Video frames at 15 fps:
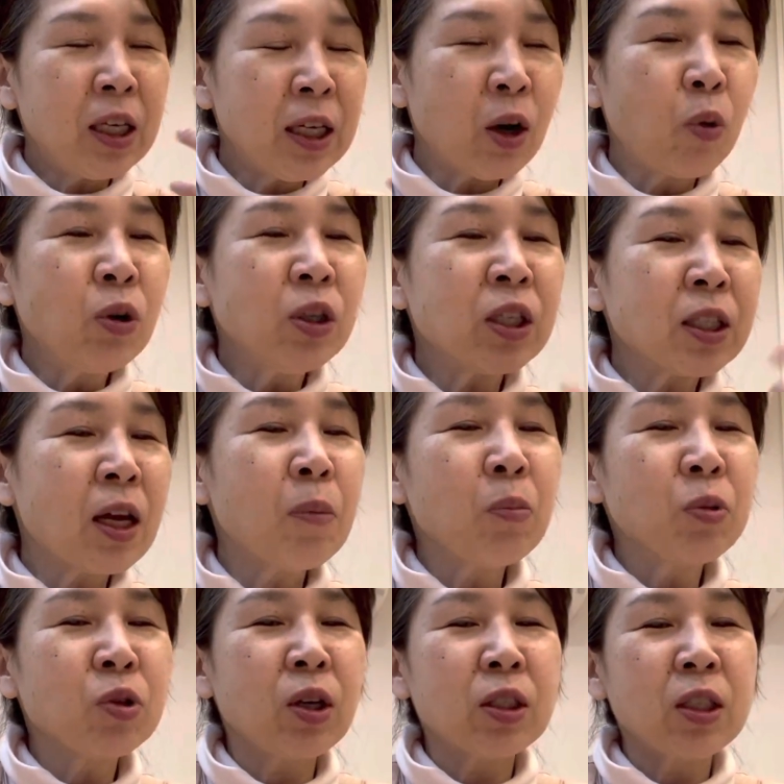お医者さん
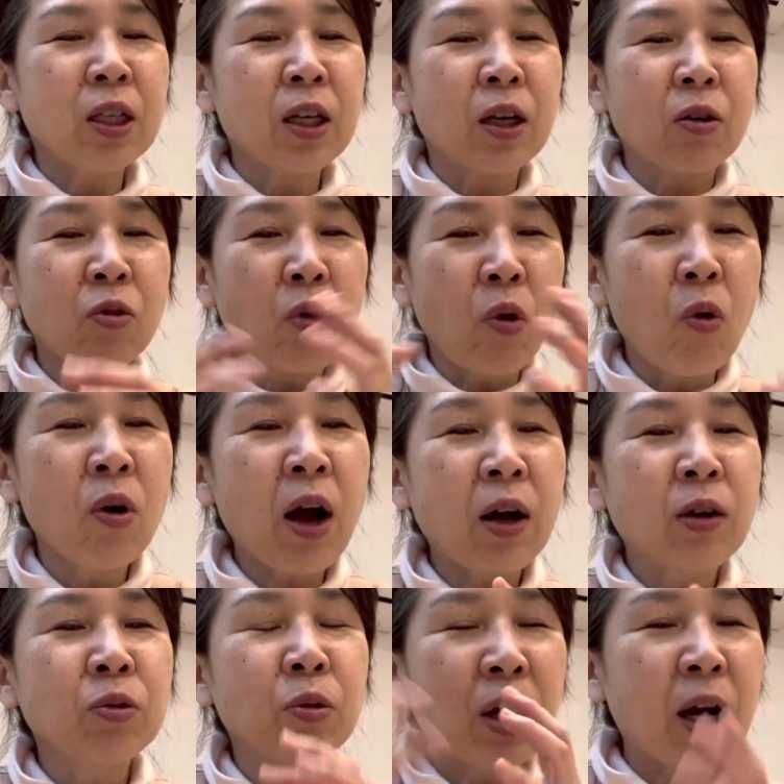もそうやし、工
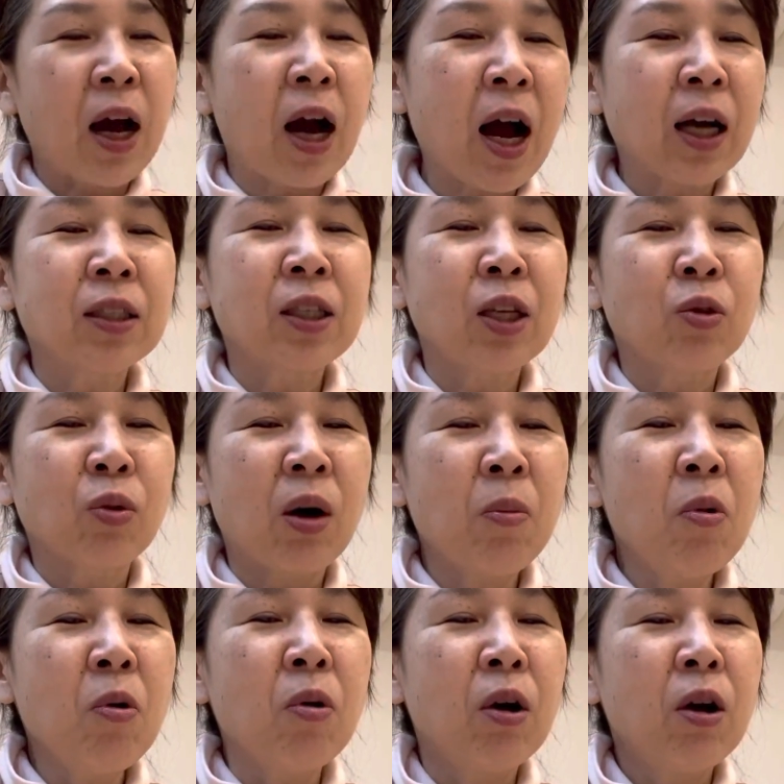学の博士とか
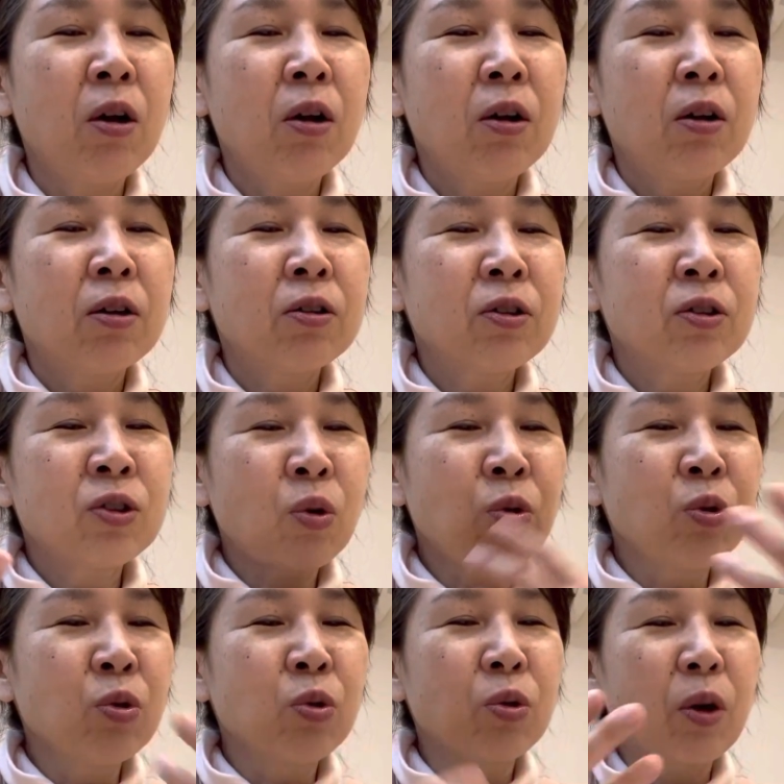も、そう
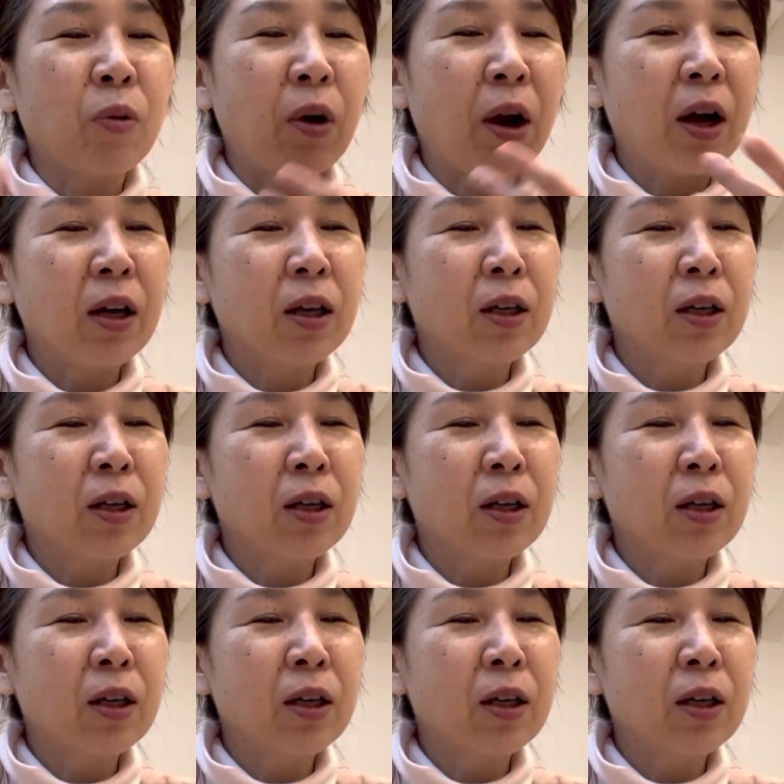いうのでほら、